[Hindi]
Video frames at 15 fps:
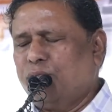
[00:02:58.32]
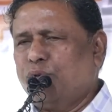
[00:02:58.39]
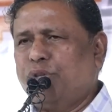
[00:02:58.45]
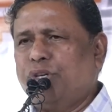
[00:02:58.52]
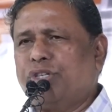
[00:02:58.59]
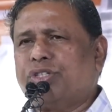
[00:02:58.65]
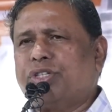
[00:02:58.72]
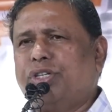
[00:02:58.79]

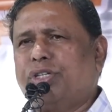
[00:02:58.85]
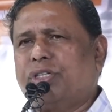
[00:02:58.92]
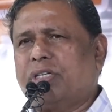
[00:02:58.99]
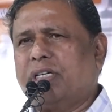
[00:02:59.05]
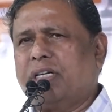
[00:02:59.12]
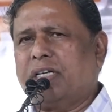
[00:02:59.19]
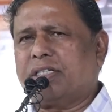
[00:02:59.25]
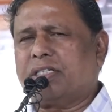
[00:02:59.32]
बुद्धिस्ट
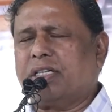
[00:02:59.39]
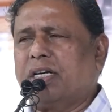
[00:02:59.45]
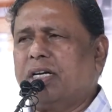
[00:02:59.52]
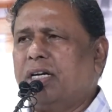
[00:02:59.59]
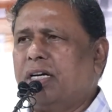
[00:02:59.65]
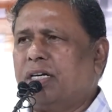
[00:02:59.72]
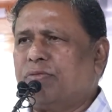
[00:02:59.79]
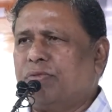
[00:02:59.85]
इंटरनेशनल
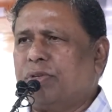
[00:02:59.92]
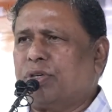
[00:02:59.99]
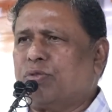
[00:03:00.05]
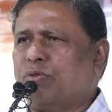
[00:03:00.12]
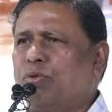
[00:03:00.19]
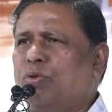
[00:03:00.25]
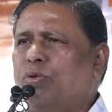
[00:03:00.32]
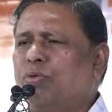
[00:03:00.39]

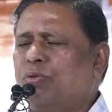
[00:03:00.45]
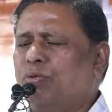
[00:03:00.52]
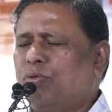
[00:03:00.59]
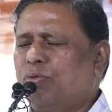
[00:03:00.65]
नेटवर्क को